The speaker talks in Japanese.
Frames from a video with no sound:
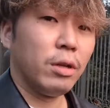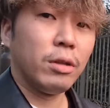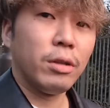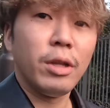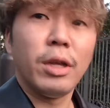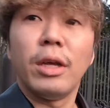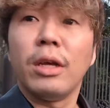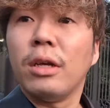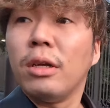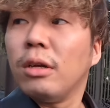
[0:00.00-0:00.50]

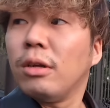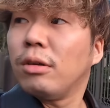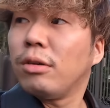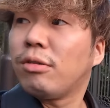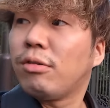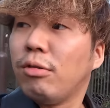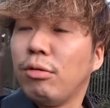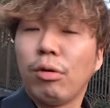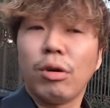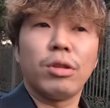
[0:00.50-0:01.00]
ね、
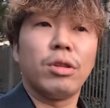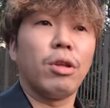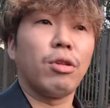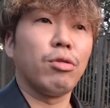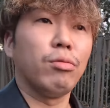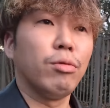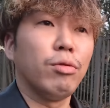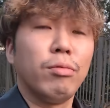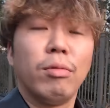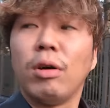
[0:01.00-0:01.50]
強かったと
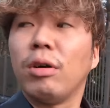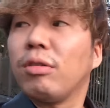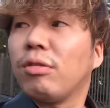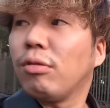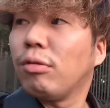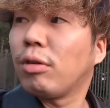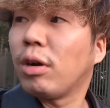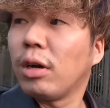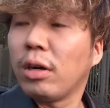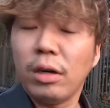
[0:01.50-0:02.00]
思うわ、
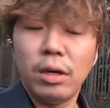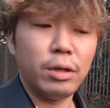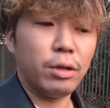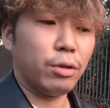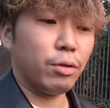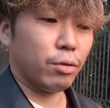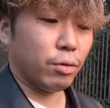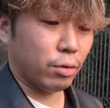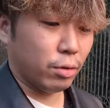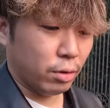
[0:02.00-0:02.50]
そう考えると。